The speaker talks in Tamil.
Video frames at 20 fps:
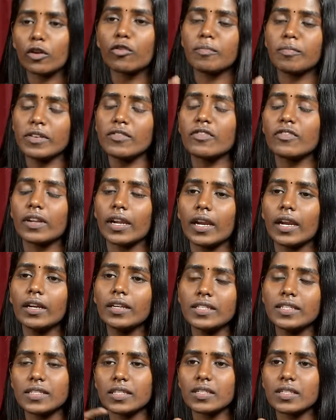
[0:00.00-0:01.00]
ஒன் ஆஃப் மை
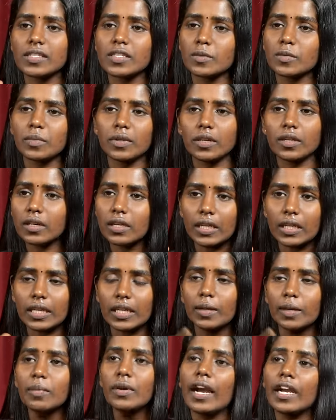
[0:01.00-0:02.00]
ஃப்ரெண்ட் he மீ அ
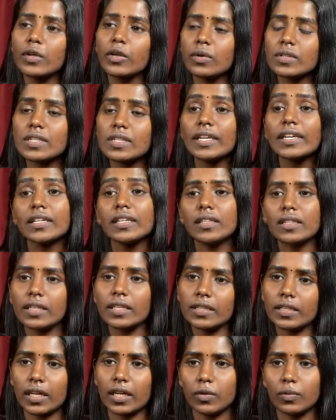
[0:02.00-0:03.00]
a அண்ட் and he இது
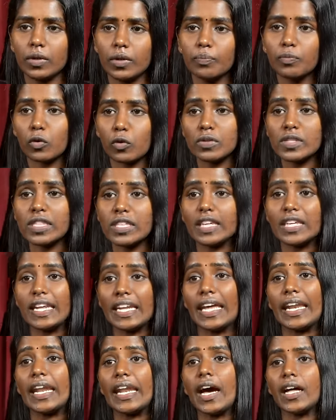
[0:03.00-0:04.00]
நீ தடவு உன் ஸ்கின்
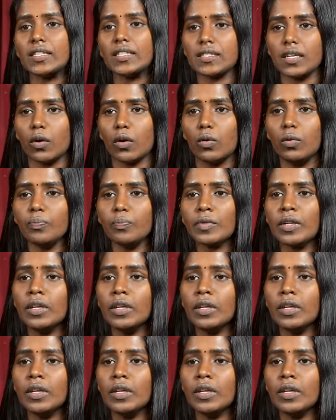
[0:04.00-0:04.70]
என்ஹான்ஸ் ஆகும்